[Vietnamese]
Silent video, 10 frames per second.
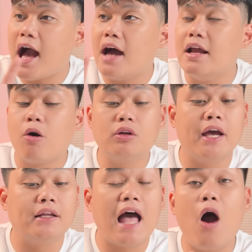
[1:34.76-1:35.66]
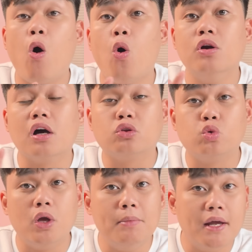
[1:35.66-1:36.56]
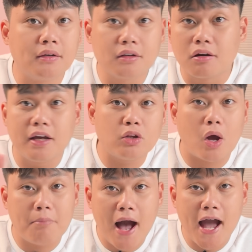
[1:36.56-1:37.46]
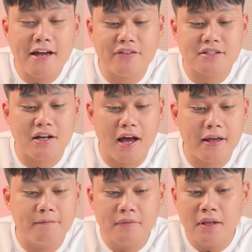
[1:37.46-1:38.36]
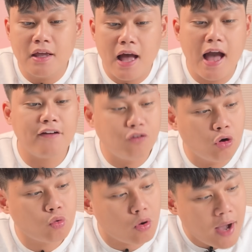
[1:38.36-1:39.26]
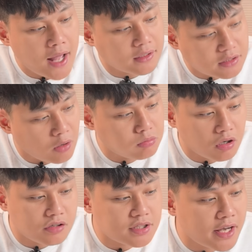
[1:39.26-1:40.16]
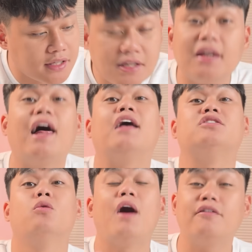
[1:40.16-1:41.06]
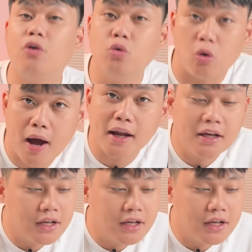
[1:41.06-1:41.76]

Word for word: cả đều có thể thao hồ được tùy biến cực kỳ thoải mái và giờ đây iPhone của bạn trông nó sẽ rất là giống iPhone của bạn